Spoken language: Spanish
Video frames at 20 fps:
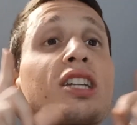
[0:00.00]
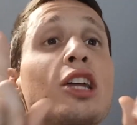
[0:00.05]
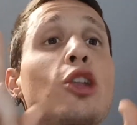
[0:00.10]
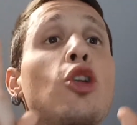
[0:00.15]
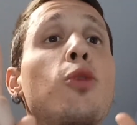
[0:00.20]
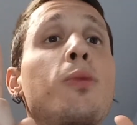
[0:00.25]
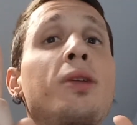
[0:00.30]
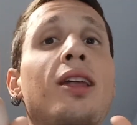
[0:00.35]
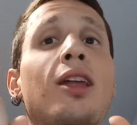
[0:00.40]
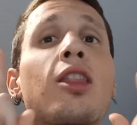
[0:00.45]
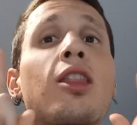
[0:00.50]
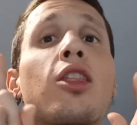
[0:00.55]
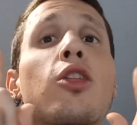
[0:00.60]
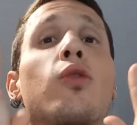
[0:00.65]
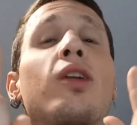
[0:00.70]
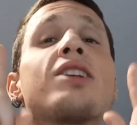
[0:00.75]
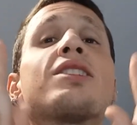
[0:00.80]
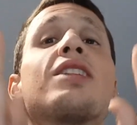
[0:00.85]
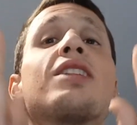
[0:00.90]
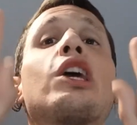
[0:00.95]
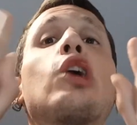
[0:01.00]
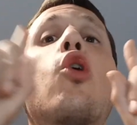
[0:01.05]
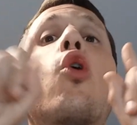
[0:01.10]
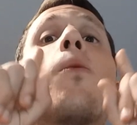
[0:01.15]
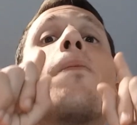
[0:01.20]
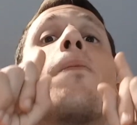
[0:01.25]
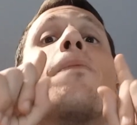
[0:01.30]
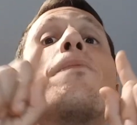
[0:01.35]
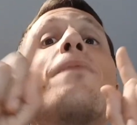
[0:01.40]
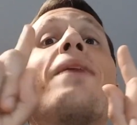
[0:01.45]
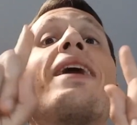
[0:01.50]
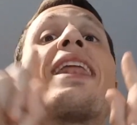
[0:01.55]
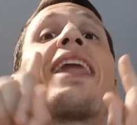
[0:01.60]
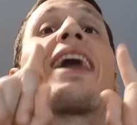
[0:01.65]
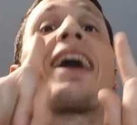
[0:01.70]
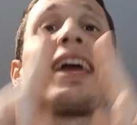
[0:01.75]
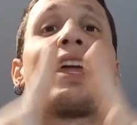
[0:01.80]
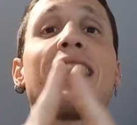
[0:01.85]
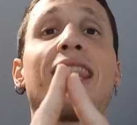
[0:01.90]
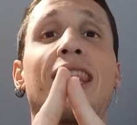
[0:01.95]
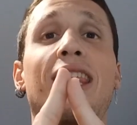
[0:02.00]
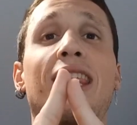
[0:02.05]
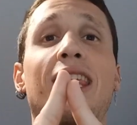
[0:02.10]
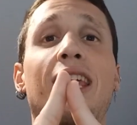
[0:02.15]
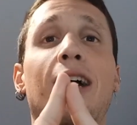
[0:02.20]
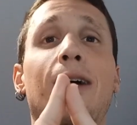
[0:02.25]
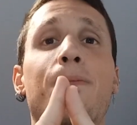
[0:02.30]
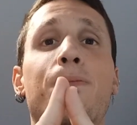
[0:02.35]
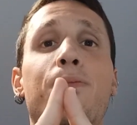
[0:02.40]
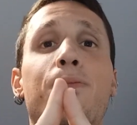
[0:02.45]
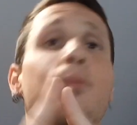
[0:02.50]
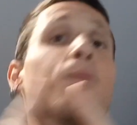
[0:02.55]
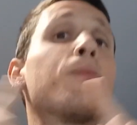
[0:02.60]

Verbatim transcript: se denominan zonas de convergencia.